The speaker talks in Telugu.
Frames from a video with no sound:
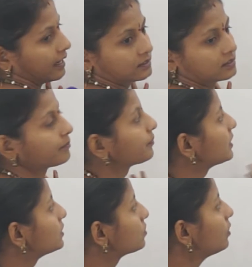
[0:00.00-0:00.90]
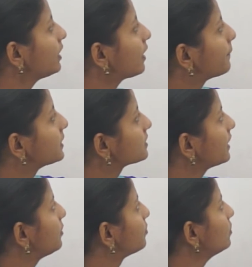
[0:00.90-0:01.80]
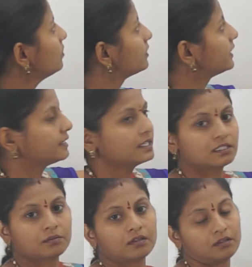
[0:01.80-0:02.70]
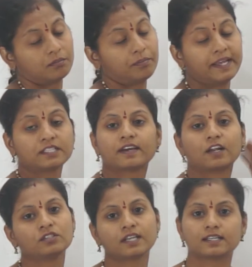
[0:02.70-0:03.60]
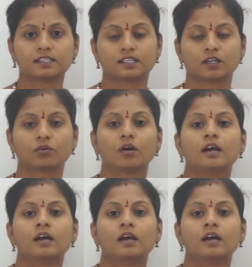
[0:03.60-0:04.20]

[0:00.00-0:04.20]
ల్యాక్స్ సో ఈ నంబర్స్ నేను ఇప్పుడు డిజిట్స్ ప్లేస్ వాల్యూస్ రాసేసాను